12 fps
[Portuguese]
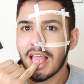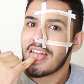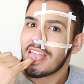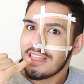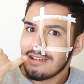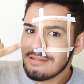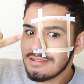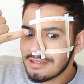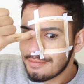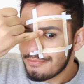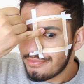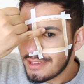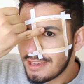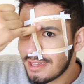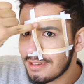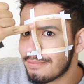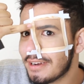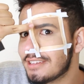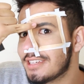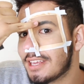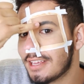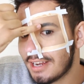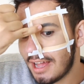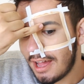um guspinho pra
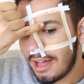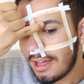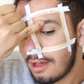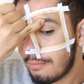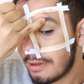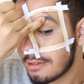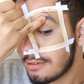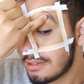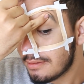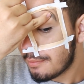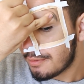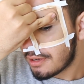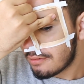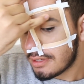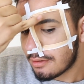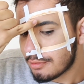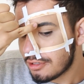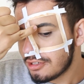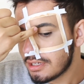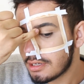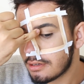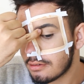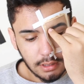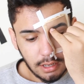tirar a base de cima, porque eu não sei como que
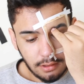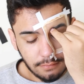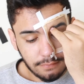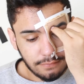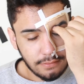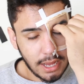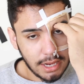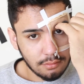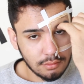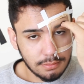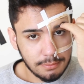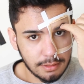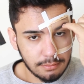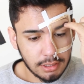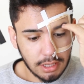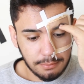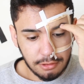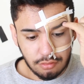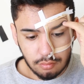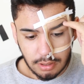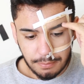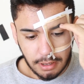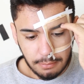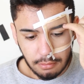tira. Então, vai no guspe mesmo, ninguém me
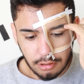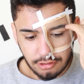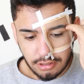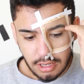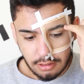julga julga, pelo amor de